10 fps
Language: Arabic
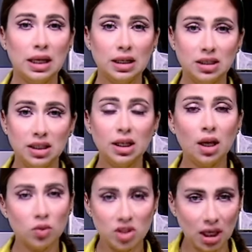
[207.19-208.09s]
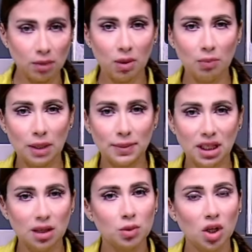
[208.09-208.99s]
آه، دقيق او انت على المطبخ
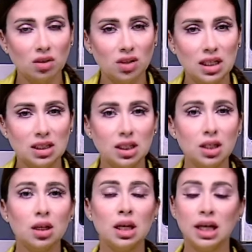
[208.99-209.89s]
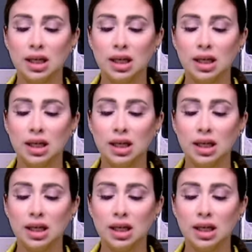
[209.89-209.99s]
بتاعك بتحضري دقيق